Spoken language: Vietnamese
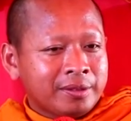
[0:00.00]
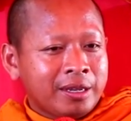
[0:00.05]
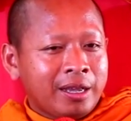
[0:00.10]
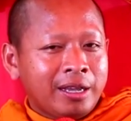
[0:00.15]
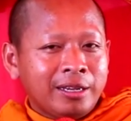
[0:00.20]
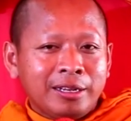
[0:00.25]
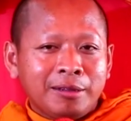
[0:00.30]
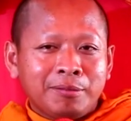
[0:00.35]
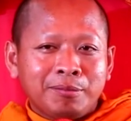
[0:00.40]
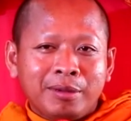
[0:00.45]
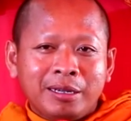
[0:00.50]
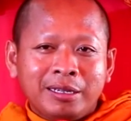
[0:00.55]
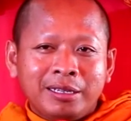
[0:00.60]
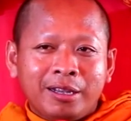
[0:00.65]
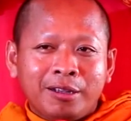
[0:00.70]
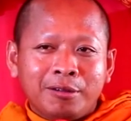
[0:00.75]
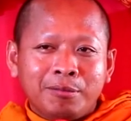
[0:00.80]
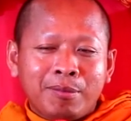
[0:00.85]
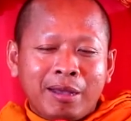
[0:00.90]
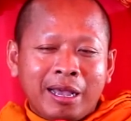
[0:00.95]
hay đầm bay
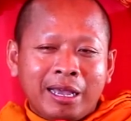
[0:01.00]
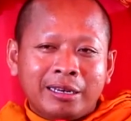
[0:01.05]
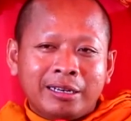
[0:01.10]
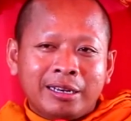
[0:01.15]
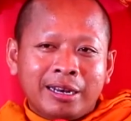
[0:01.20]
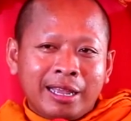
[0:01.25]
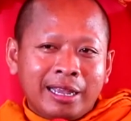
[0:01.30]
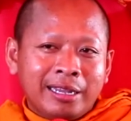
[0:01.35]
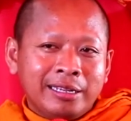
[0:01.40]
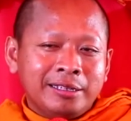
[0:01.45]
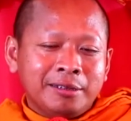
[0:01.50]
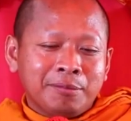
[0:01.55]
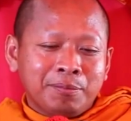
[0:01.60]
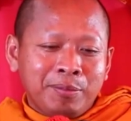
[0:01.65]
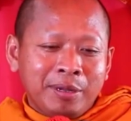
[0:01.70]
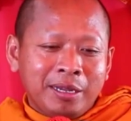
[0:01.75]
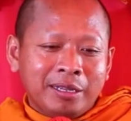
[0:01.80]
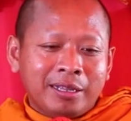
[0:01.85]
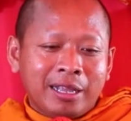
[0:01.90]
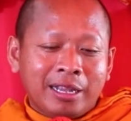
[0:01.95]
ở ban khai chỉ
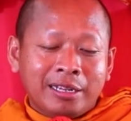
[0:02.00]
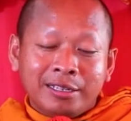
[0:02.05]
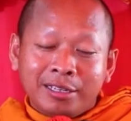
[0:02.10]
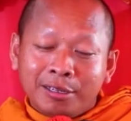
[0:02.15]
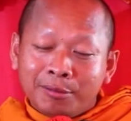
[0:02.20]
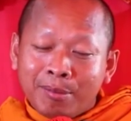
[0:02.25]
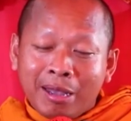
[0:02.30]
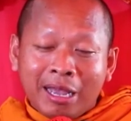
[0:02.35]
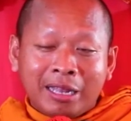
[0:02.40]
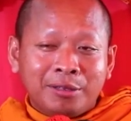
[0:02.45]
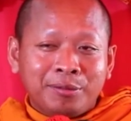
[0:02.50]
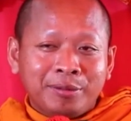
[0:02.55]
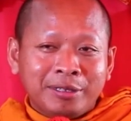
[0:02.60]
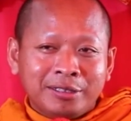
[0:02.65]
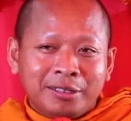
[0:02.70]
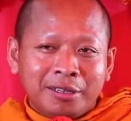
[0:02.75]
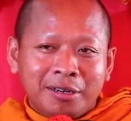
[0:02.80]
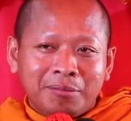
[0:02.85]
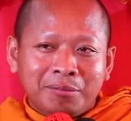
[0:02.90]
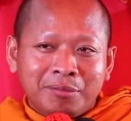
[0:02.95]
bịa thay dương ban phư
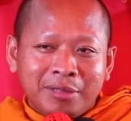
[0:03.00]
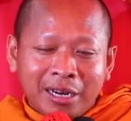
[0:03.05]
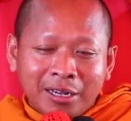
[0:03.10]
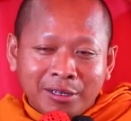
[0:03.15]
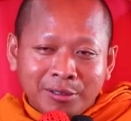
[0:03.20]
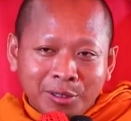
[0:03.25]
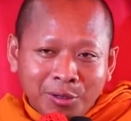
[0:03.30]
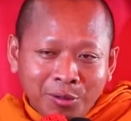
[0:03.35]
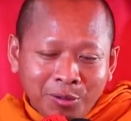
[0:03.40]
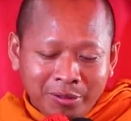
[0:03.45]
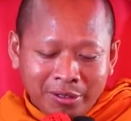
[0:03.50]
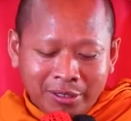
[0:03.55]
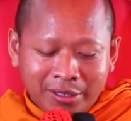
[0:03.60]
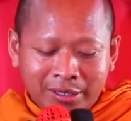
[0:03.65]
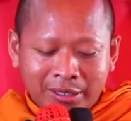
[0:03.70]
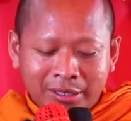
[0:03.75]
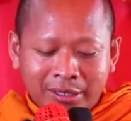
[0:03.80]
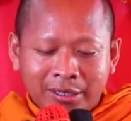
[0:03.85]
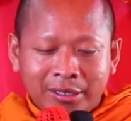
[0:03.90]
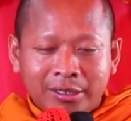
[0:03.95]
trầm trừ nó
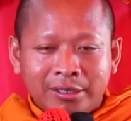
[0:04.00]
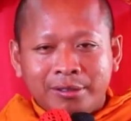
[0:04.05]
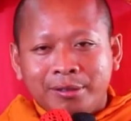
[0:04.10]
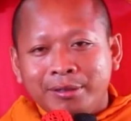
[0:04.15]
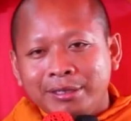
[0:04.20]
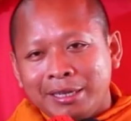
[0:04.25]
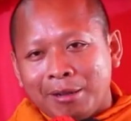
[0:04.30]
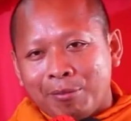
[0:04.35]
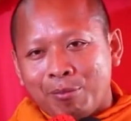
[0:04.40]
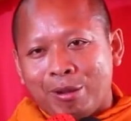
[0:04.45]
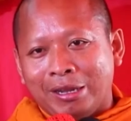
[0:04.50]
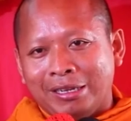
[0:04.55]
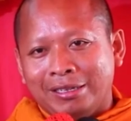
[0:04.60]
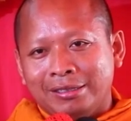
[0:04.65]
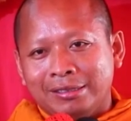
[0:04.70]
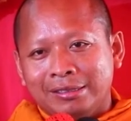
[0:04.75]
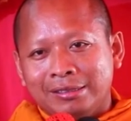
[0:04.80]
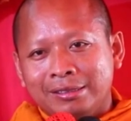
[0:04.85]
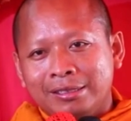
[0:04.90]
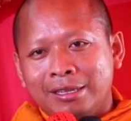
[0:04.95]
thư giảm mệt
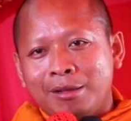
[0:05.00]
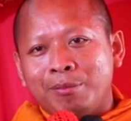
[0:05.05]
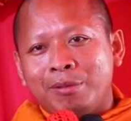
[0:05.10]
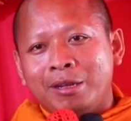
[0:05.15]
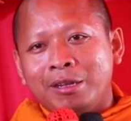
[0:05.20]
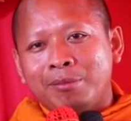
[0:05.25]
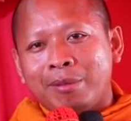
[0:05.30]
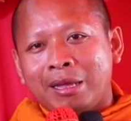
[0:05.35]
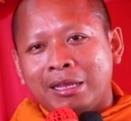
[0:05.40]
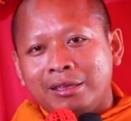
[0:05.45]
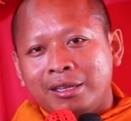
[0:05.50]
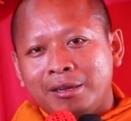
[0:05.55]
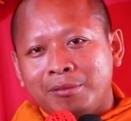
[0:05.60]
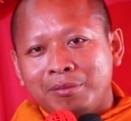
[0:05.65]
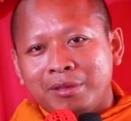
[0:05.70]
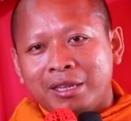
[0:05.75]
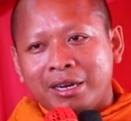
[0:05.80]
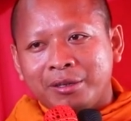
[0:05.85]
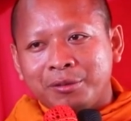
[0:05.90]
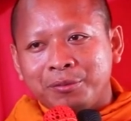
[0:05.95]
đầm bay ban trầm
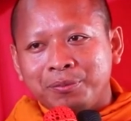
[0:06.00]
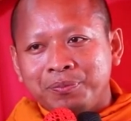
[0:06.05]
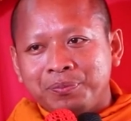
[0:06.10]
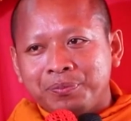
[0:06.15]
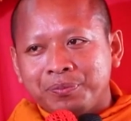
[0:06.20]
trừ